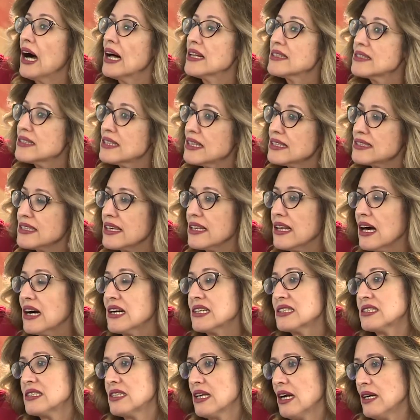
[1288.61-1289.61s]
Altta yatan
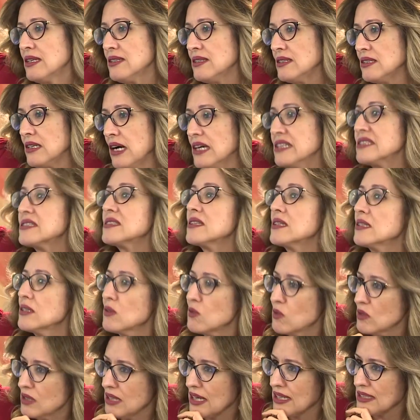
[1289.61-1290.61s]
akciğer
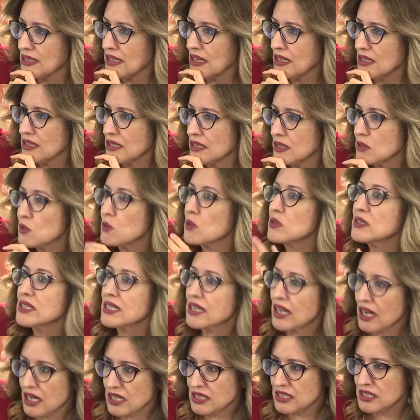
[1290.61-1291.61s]
hastalığı olanlar,
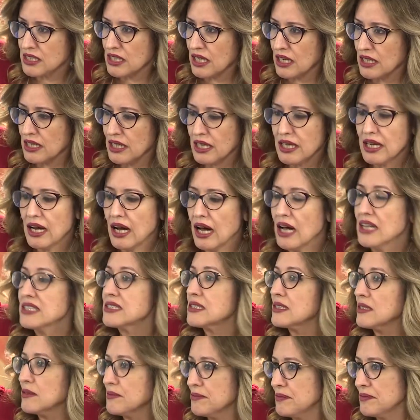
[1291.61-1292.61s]
kronik akciğer,
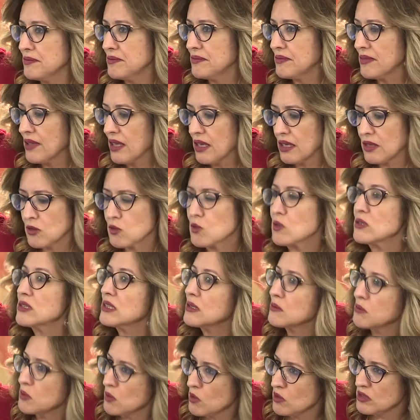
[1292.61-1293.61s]
astım,
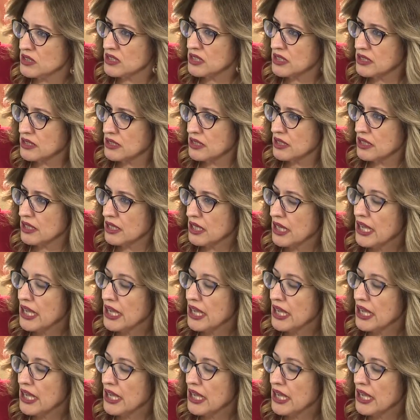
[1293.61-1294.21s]
kronik bronşit.